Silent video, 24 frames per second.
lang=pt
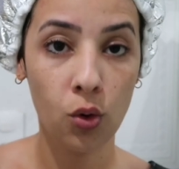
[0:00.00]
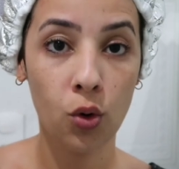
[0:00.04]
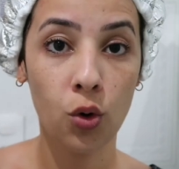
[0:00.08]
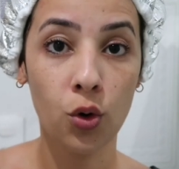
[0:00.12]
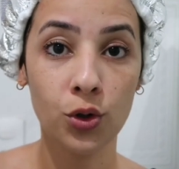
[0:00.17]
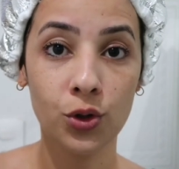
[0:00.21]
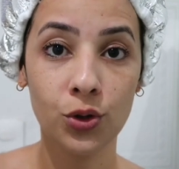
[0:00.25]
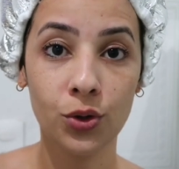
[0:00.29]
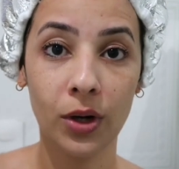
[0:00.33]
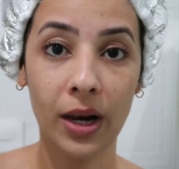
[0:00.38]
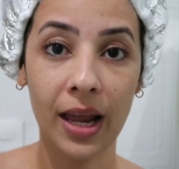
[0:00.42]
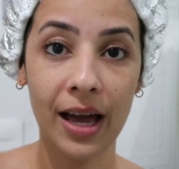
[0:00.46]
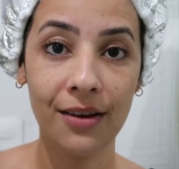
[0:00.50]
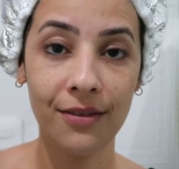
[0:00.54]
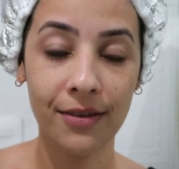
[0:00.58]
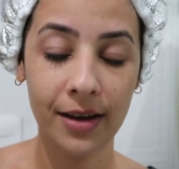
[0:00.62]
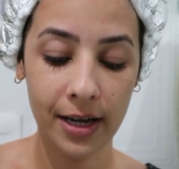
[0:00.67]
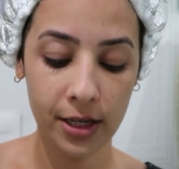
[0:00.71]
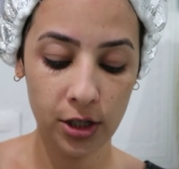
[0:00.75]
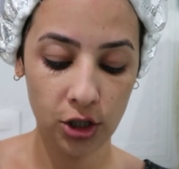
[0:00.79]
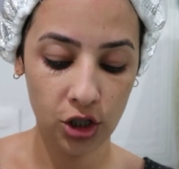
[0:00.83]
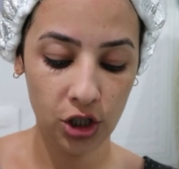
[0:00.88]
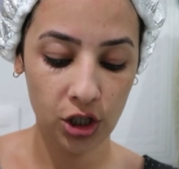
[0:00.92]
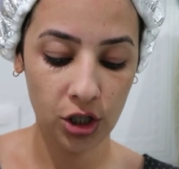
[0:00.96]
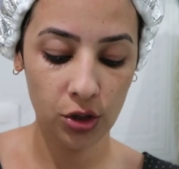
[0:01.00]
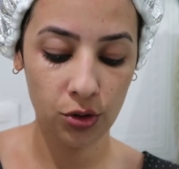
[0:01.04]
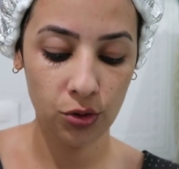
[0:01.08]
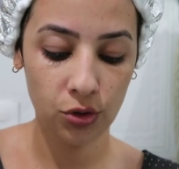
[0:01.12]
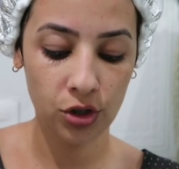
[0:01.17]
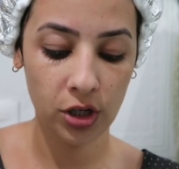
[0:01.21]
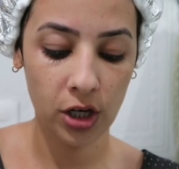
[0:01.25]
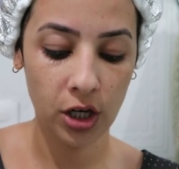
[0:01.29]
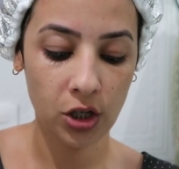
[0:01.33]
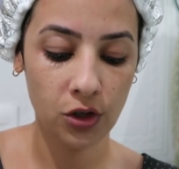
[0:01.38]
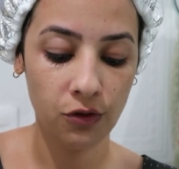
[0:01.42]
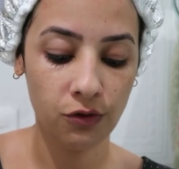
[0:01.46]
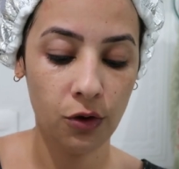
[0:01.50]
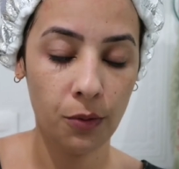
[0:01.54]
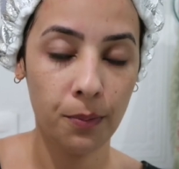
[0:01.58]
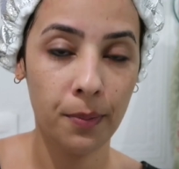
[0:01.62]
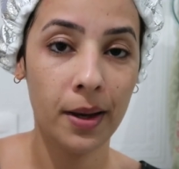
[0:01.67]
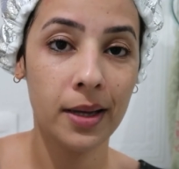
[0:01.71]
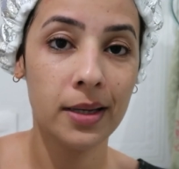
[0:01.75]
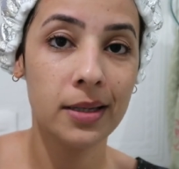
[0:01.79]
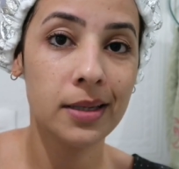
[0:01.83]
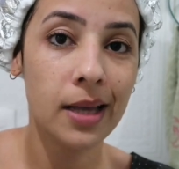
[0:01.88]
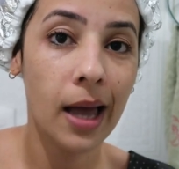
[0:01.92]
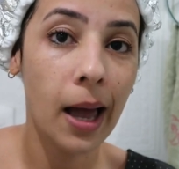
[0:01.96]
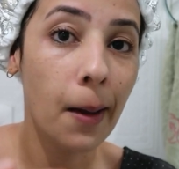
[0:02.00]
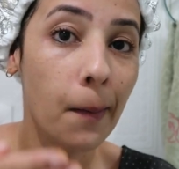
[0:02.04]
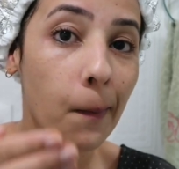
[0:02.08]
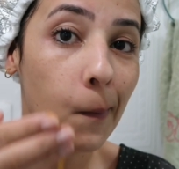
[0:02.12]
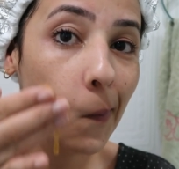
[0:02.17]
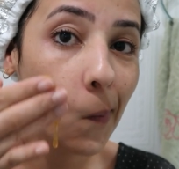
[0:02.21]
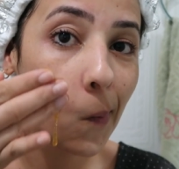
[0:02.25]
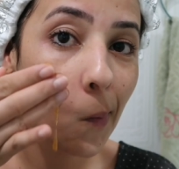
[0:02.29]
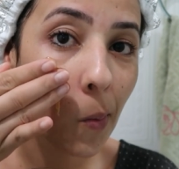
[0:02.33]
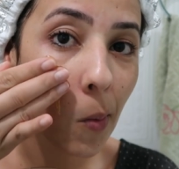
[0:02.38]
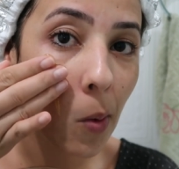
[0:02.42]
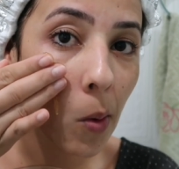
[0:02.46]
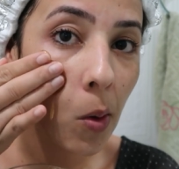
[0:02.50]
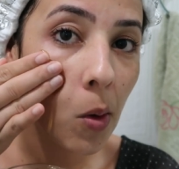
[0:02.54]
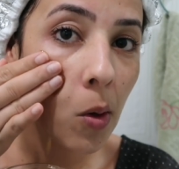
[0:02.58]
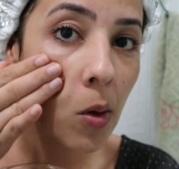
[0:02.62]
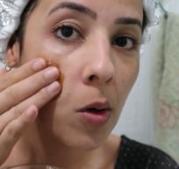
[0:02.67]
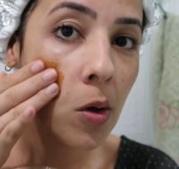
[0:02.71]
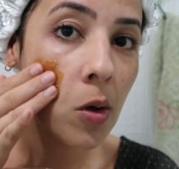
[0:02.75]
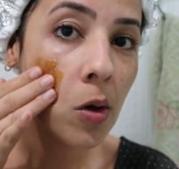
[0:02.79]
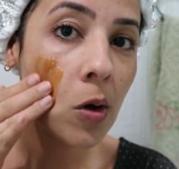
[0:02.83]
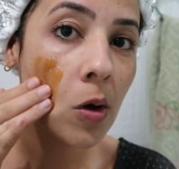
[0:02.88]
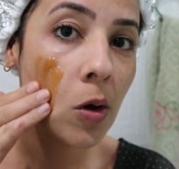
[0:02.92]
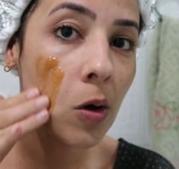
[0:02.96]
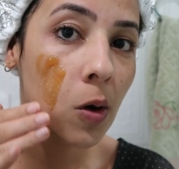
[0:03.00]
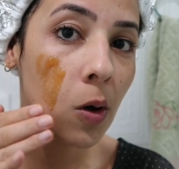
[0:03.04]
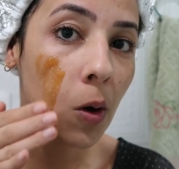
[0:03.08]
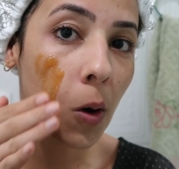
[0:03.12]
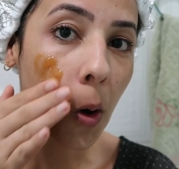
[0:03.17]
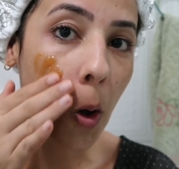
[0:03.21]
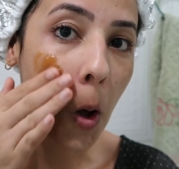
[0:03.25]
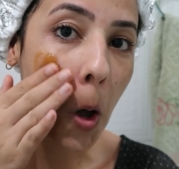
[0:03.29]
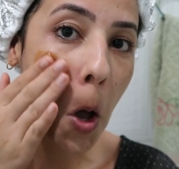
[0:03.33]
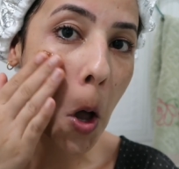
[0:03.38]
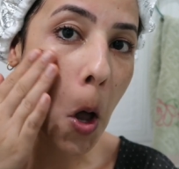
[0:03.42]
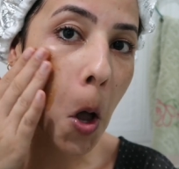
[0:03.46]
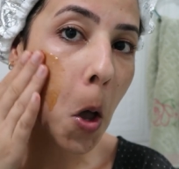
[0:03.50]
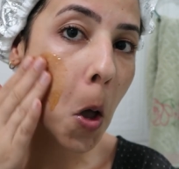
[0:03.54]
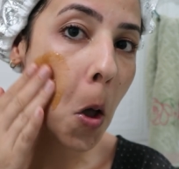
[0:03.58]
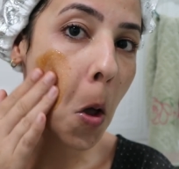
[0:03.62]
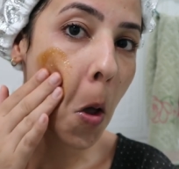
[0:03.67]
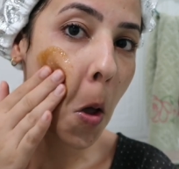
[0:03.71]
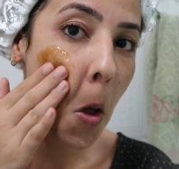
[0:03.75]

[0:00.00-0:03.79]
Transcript: com o rosto lavadinho, gente, vou passar, ó,